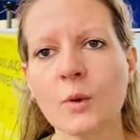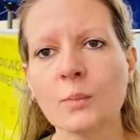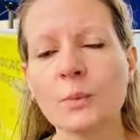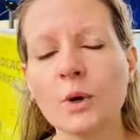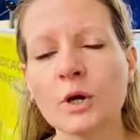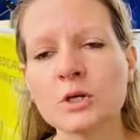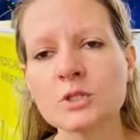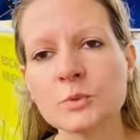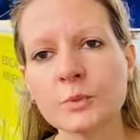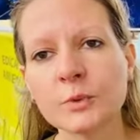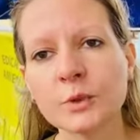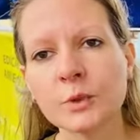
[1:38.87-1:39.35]

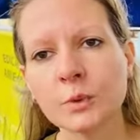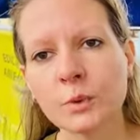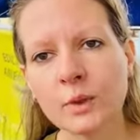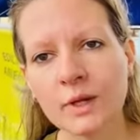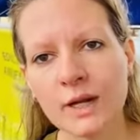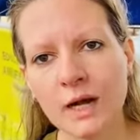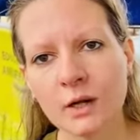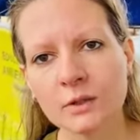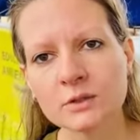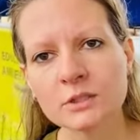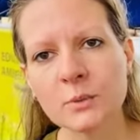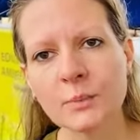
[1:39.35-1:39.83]
Pode
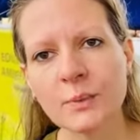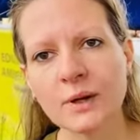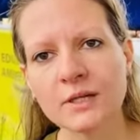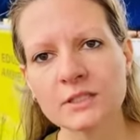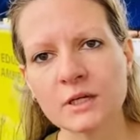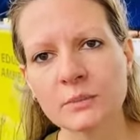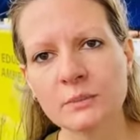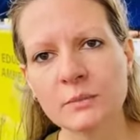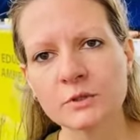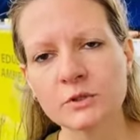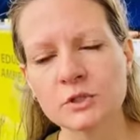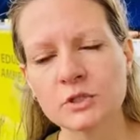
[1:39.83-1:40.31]
procurar o
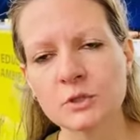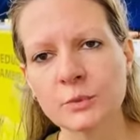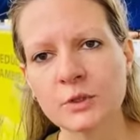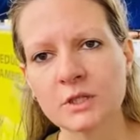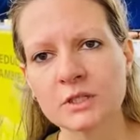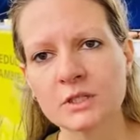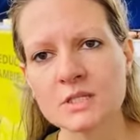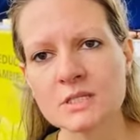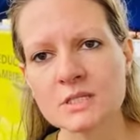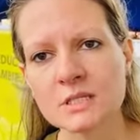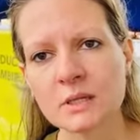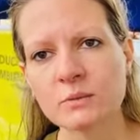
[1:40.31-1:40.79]
Departamento de
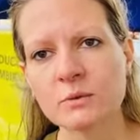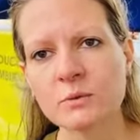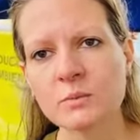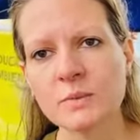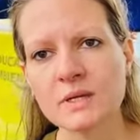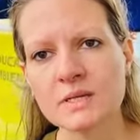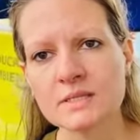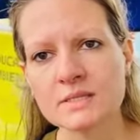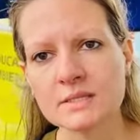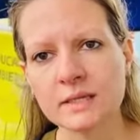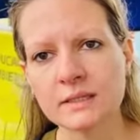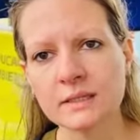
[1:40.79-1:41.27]
Proteção e
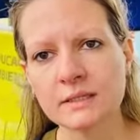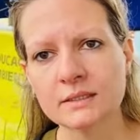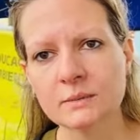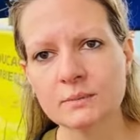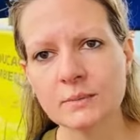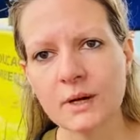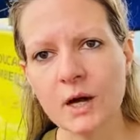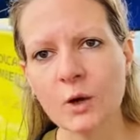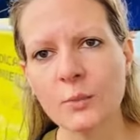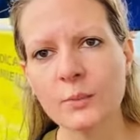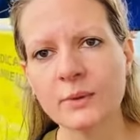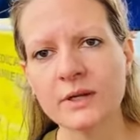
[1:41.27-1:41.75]
Bem-Estar
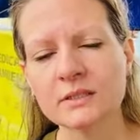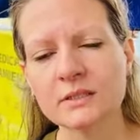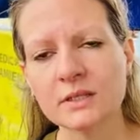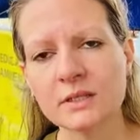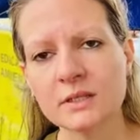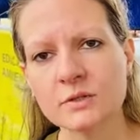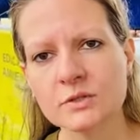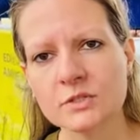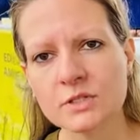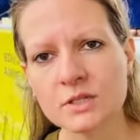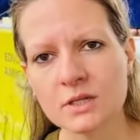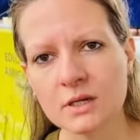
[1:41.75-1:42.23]
Animal para
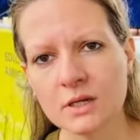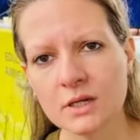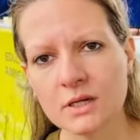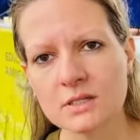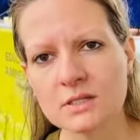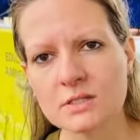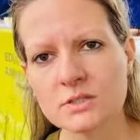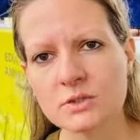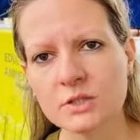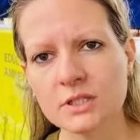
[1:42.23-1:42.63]
ter as,